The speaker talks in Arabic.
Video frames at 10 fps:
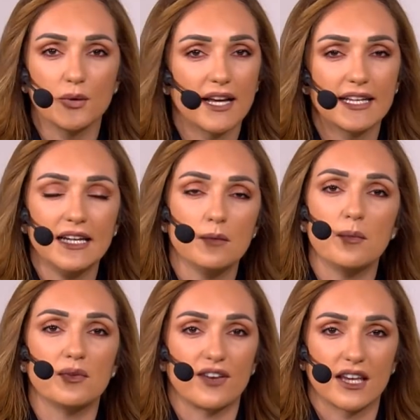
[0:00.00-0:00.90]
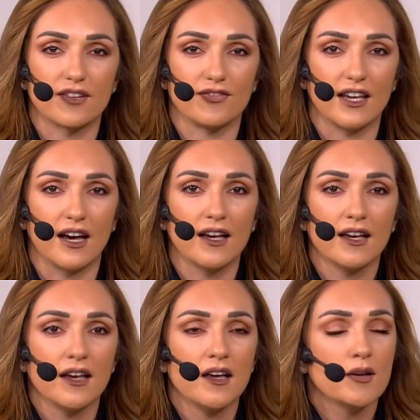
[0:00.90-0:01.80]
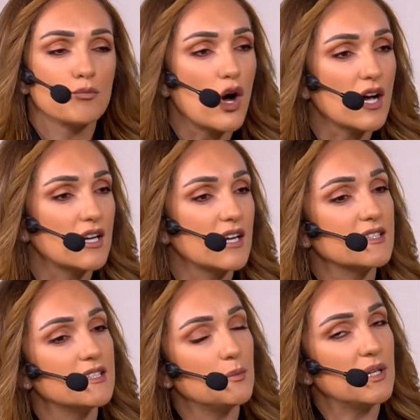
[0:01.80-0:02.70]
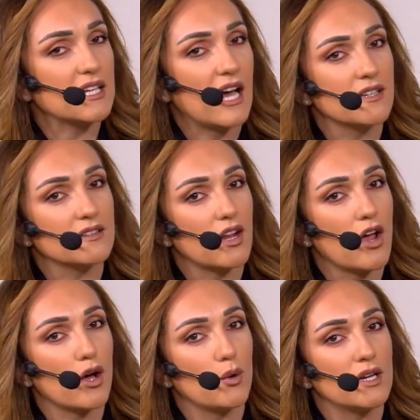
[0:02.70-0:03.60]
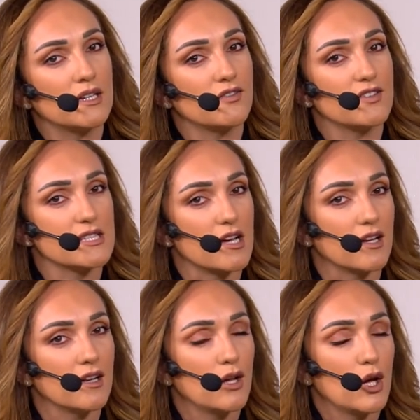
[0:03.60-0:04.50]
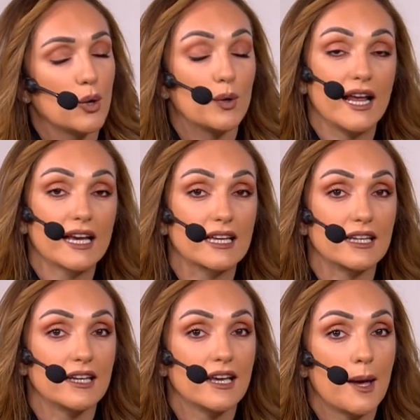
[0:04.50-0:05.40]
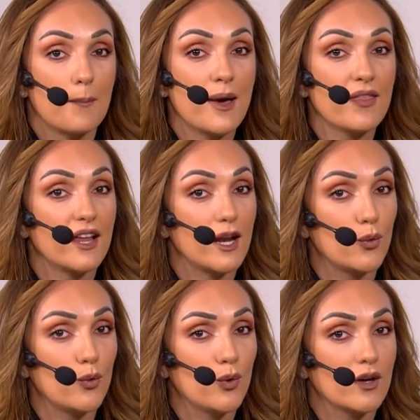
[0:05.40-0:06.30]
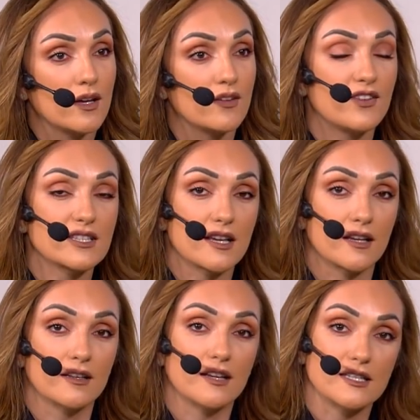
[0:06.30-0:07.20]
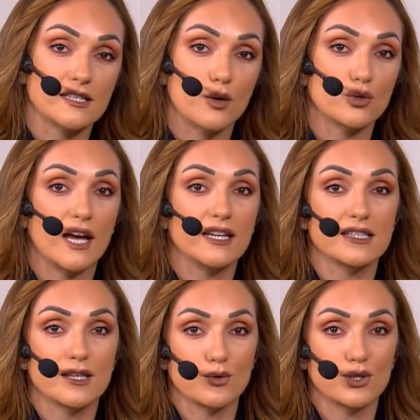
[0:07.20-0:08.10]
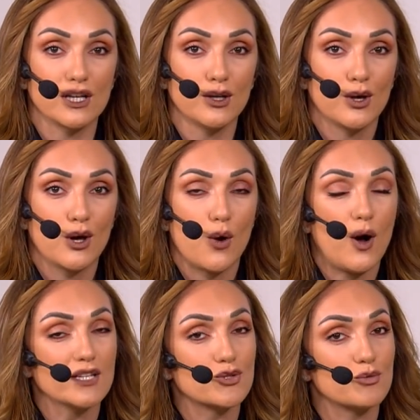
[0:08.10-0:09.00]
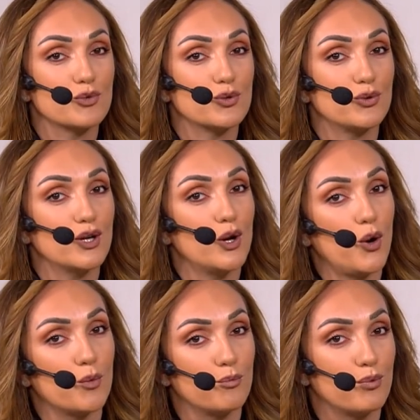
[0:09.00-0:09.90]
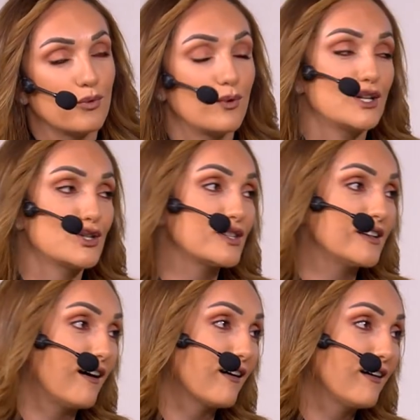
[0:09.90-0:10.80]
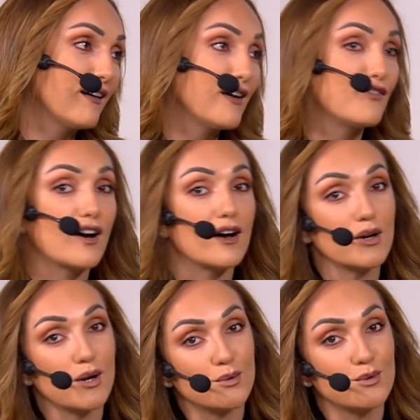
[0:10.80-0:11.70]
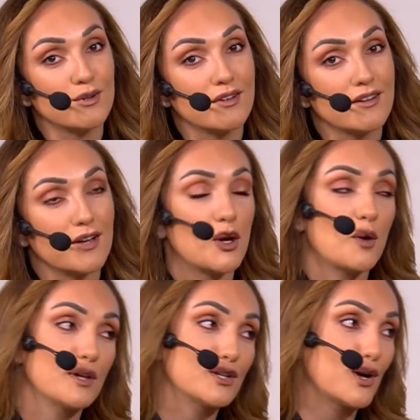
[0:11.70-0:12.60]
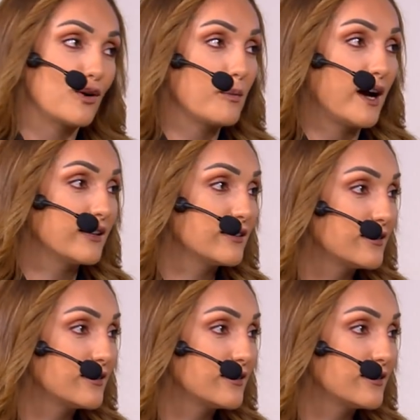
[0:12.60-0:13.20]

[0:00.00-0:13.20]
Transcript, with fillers: ولكن احنا ما بنفكر فيها مؤخرا كثير بنحكي عن الطلاق والانفصال ولكن ماذا لو انفصل الزوج عن الزوجة وحسوا بشعور الحب والاشتياق فقرروا انهم يرجعوا لبعض